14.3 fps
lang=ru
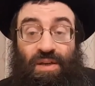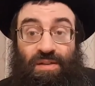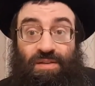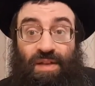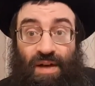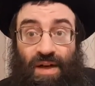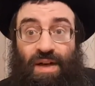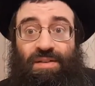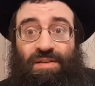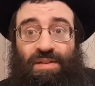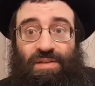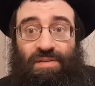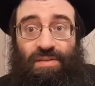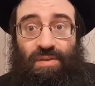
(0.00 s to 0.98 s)
стараться,
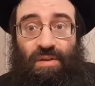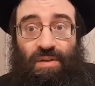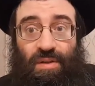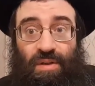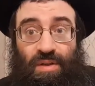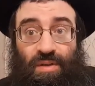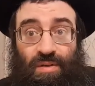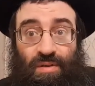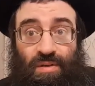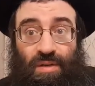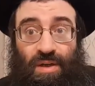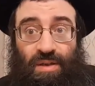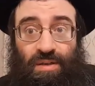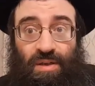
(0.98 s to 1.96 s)
и все – но
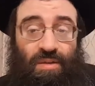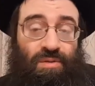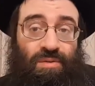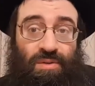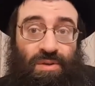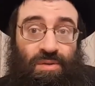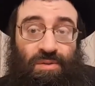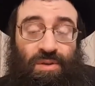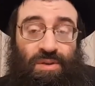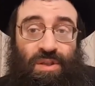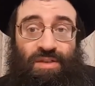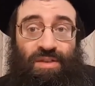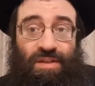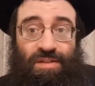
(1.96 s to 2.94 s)
когда он уже, у них
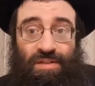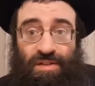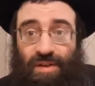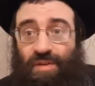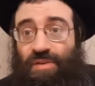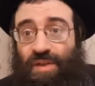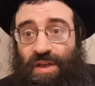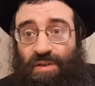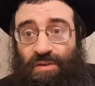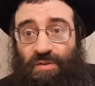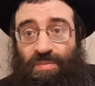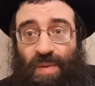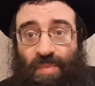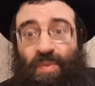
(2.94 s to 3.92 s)
шестеро детей, он не
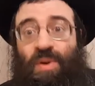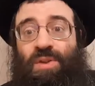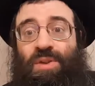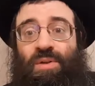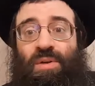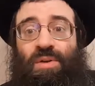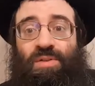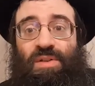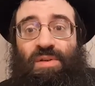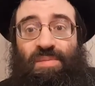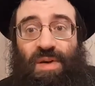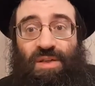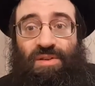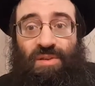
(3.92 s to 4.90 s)
готов помочь и только
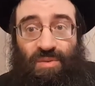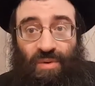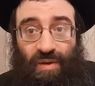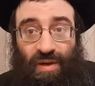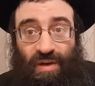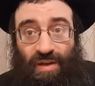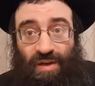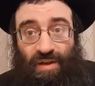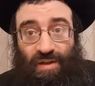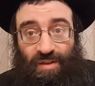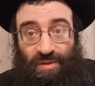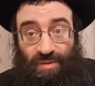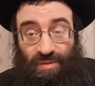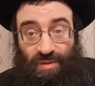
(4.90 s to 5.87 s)
занимается Торой,
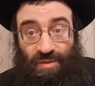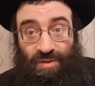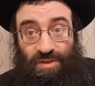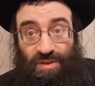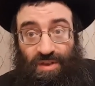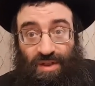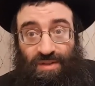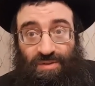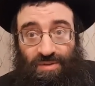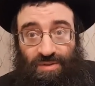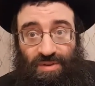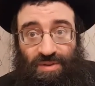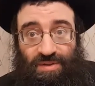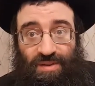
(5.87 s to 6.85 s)
то у него начинается
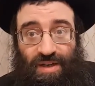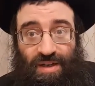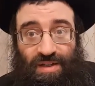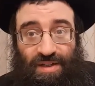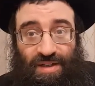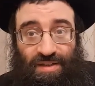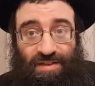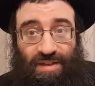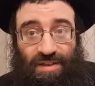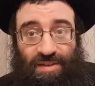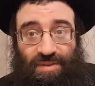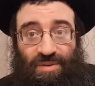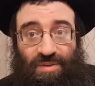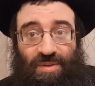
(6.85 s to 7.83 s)
уже настроение несколько
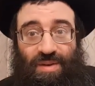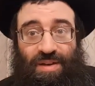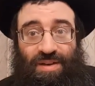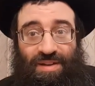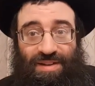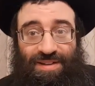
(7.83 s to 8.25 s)
другое.